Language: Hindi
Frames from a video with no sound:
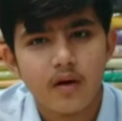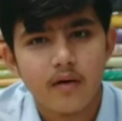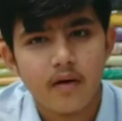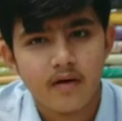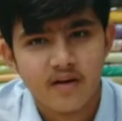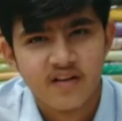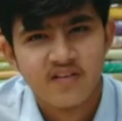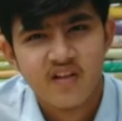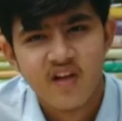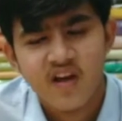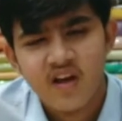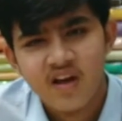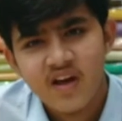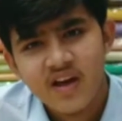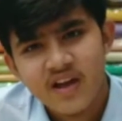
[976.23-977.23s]
कड़क रहता
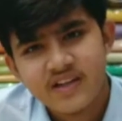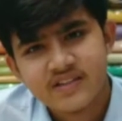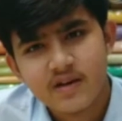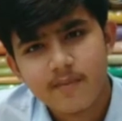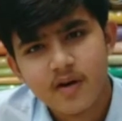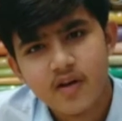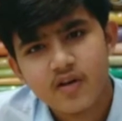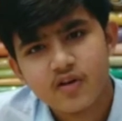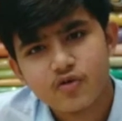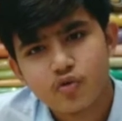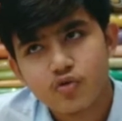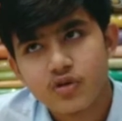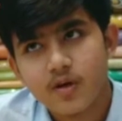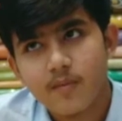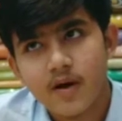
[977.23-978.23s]
था इसलिए मैंने ये
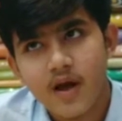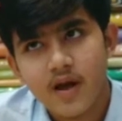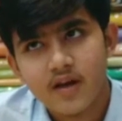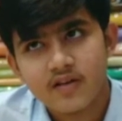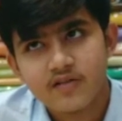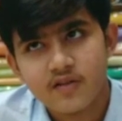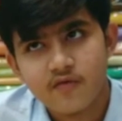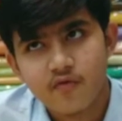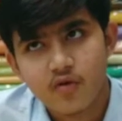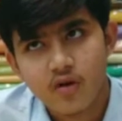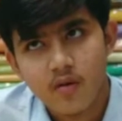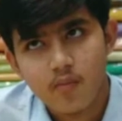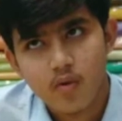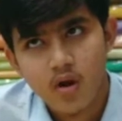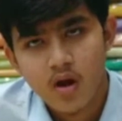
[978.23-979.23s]
सोच कर बनाया कि सीफोन
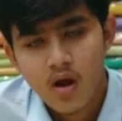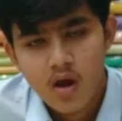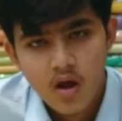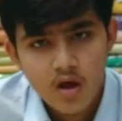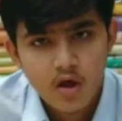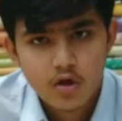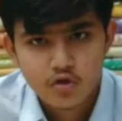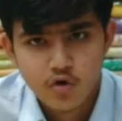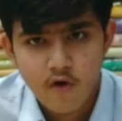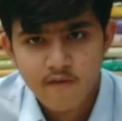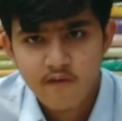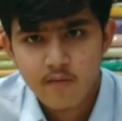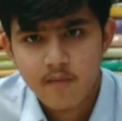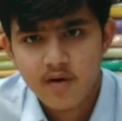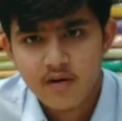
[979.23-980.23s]
का पूरा
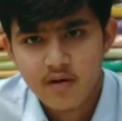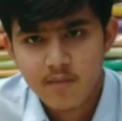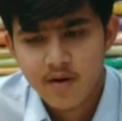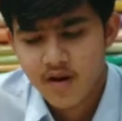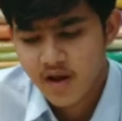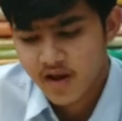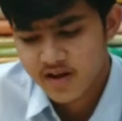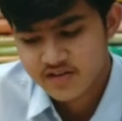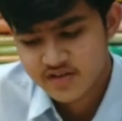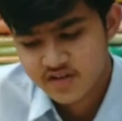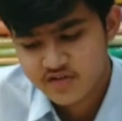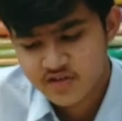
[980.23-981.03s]
सॉफ्ट मटेरियल में रहेगा इसलिए